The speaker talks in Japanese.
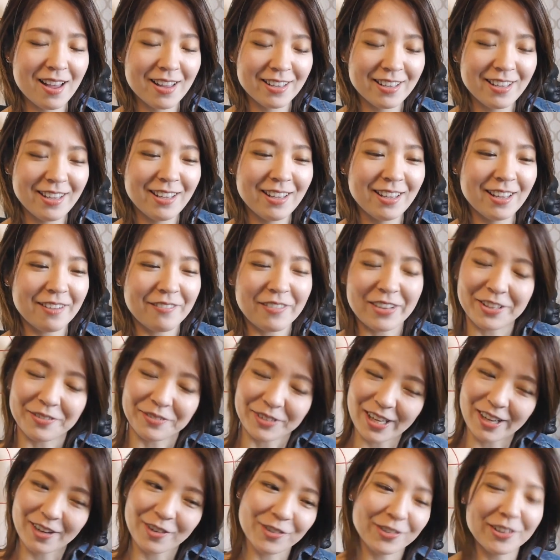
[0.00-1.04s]
にまあでも
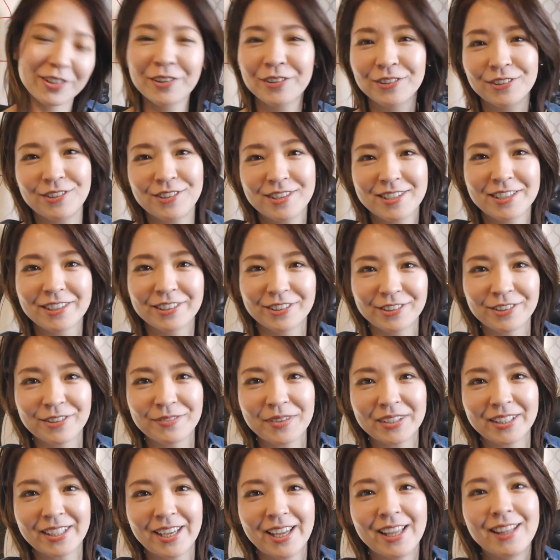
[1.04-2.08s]
なこんなこと言っちゃうと
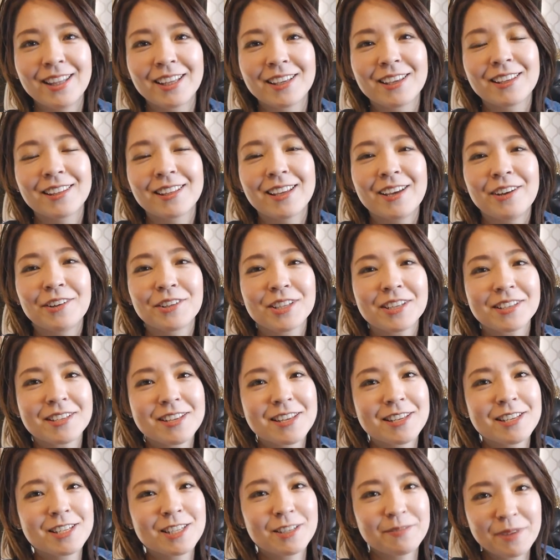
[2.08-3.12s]
また変な期待をさ
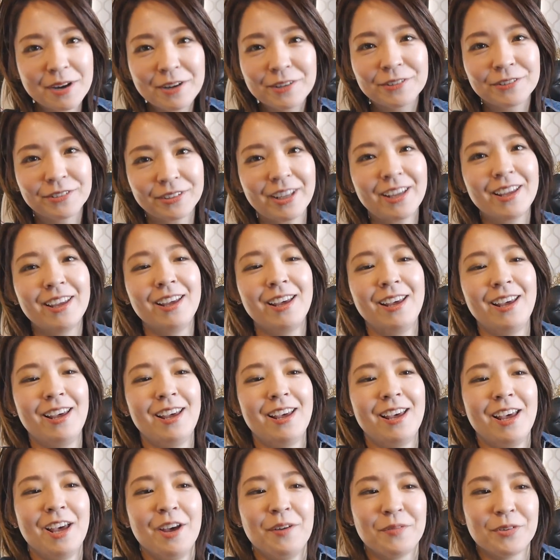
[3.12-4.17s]
せてしまうので
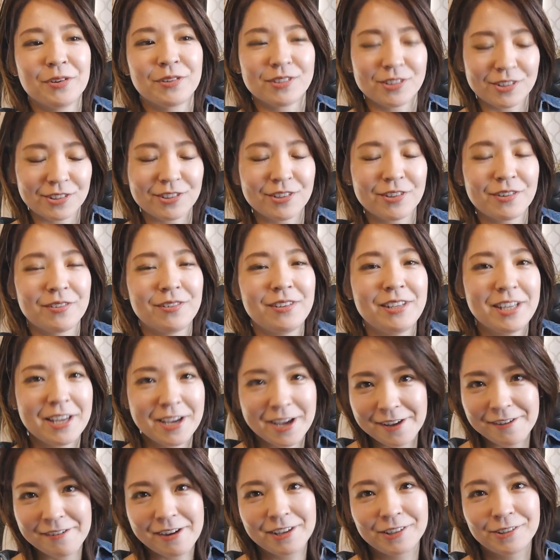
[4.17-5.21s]
もうちょっと
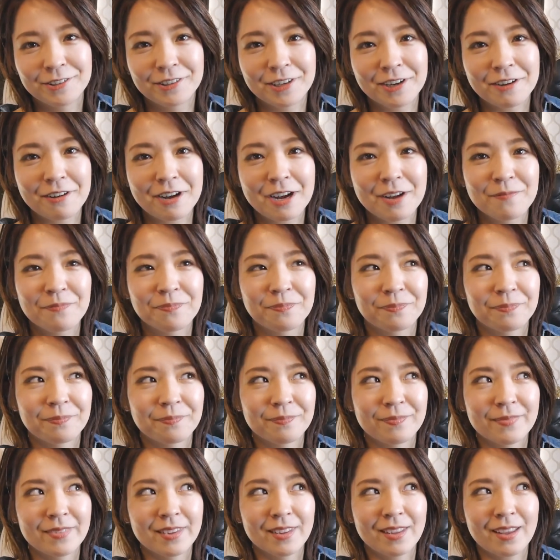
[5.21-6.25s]
DIY 動画は
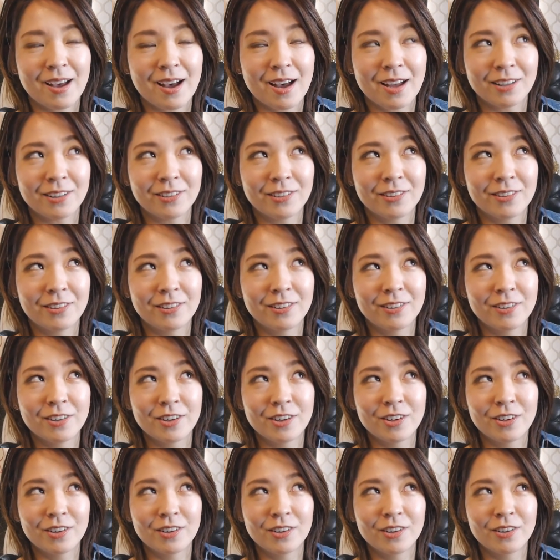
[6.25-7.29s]
あ
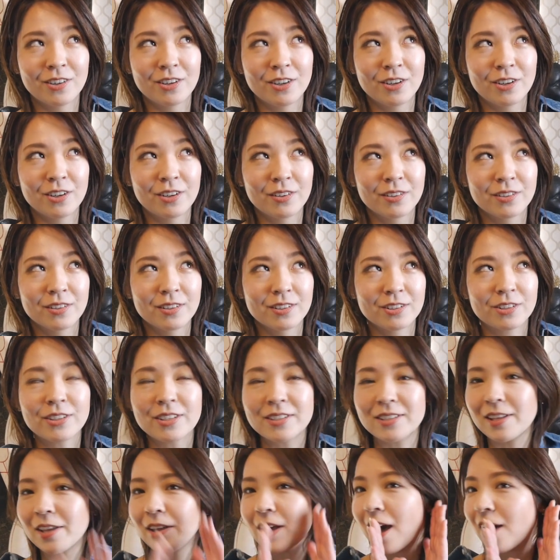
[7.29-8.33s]
のー、そうで
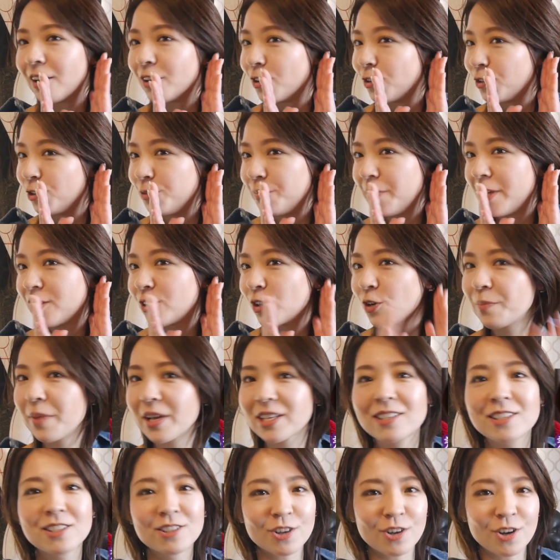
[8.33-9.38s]
すねあの梅と
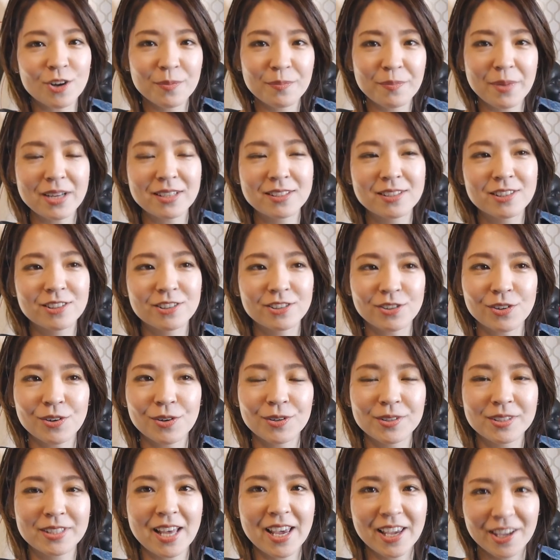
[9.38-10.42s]
松のマスク
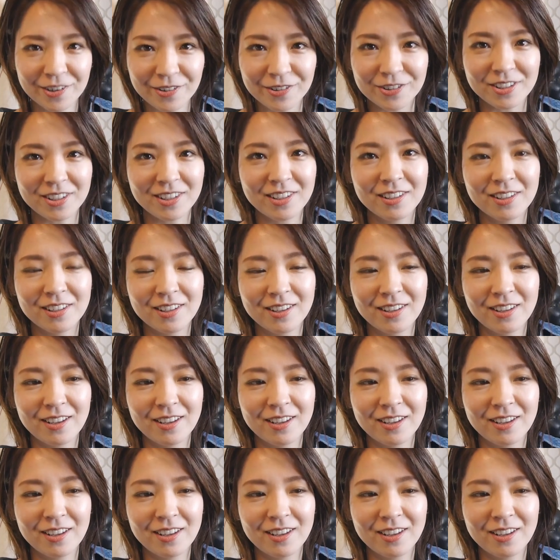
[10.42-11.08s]
を最後に